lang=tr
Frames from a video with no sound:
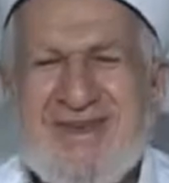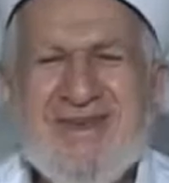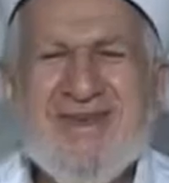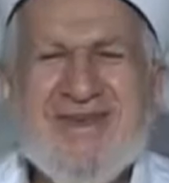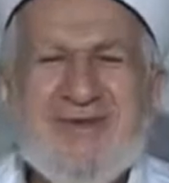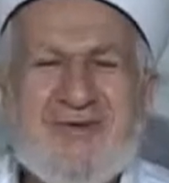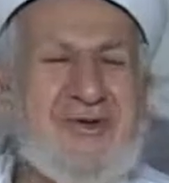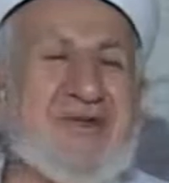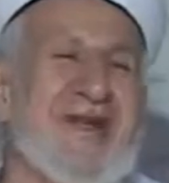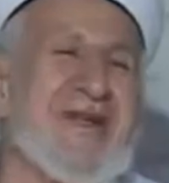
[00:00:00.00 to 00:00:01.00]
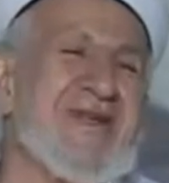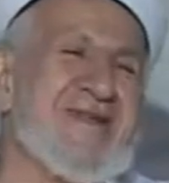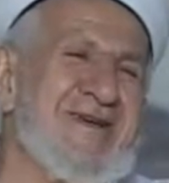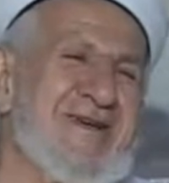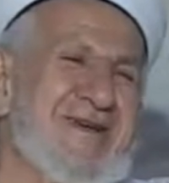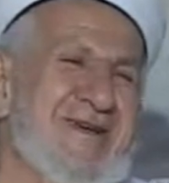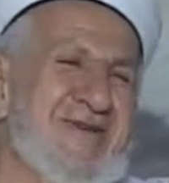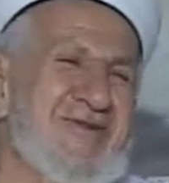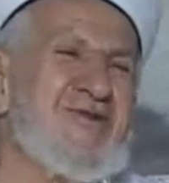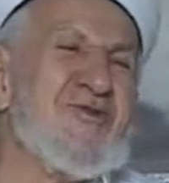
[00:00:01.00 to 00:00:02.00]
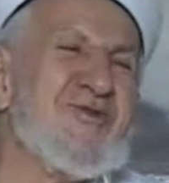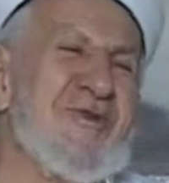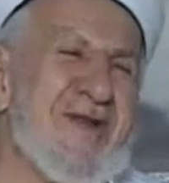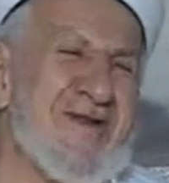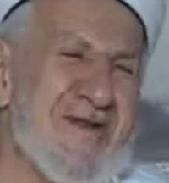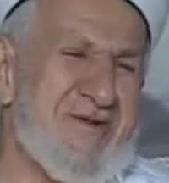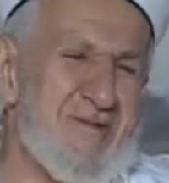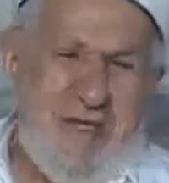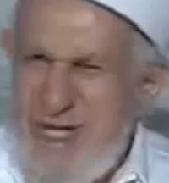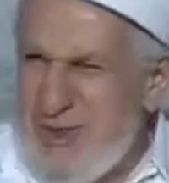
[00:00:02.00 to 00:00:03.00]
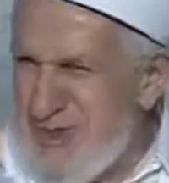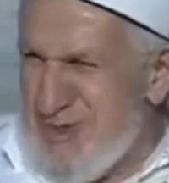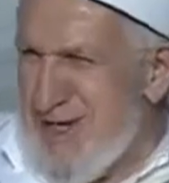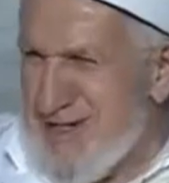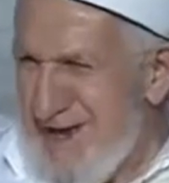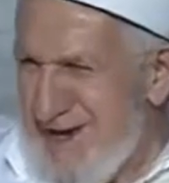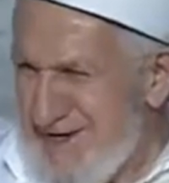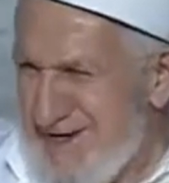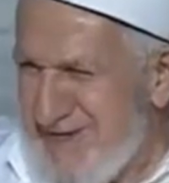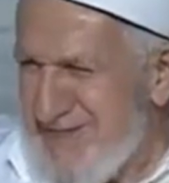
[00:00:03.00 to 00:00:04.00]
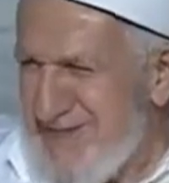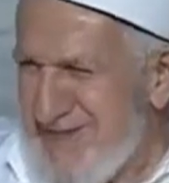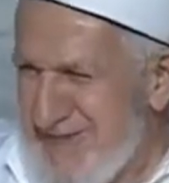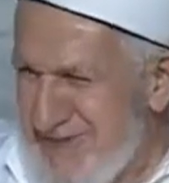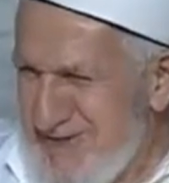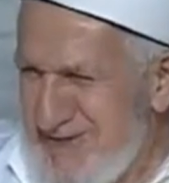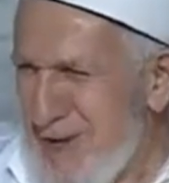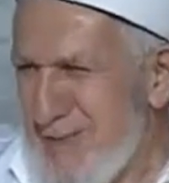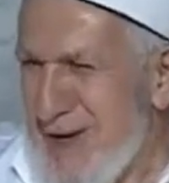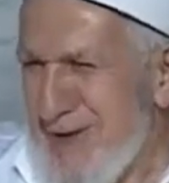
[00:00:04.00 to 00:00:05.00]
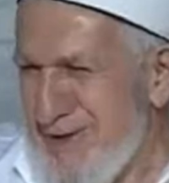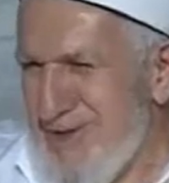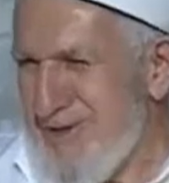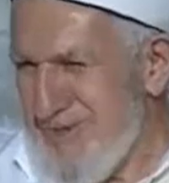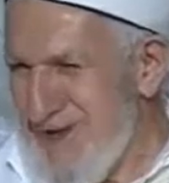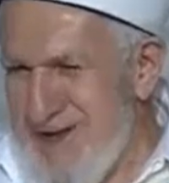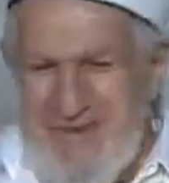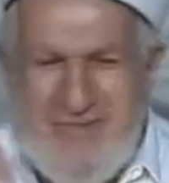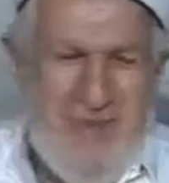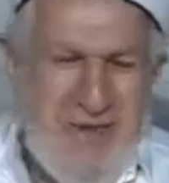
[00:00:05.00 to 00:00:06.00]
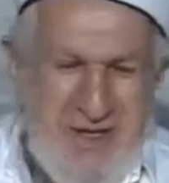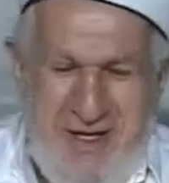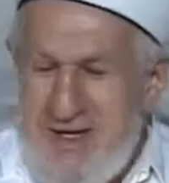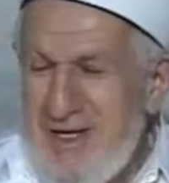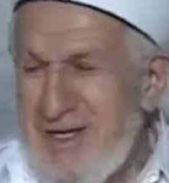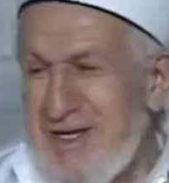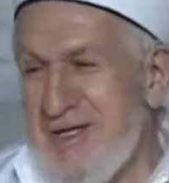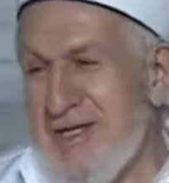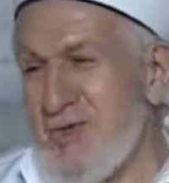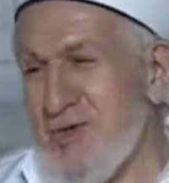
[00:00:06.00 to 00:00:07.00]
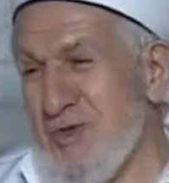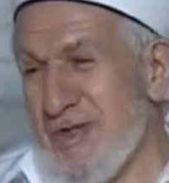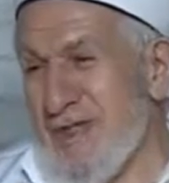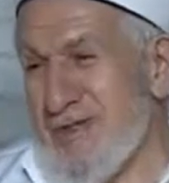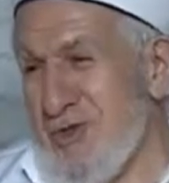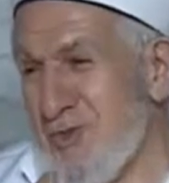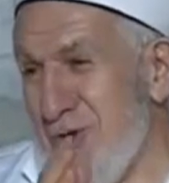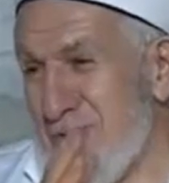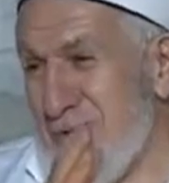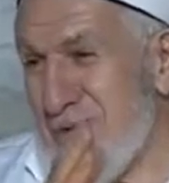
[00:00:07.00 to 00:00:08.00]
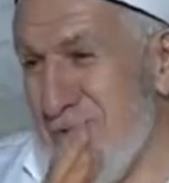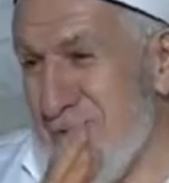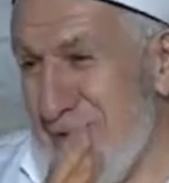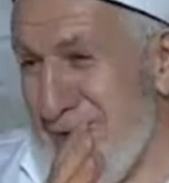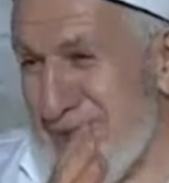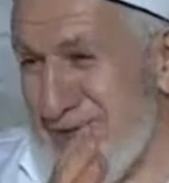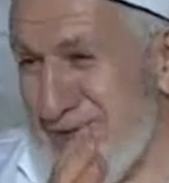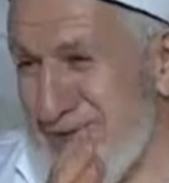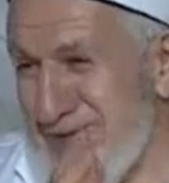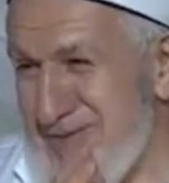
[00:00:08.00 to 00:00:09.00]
e, uluslararası hukuk vardır. Birleşmiş Milletler toplanıyorlar falan. Kim kuvvetliyse onun borusu ötüyor biliyorsunuz.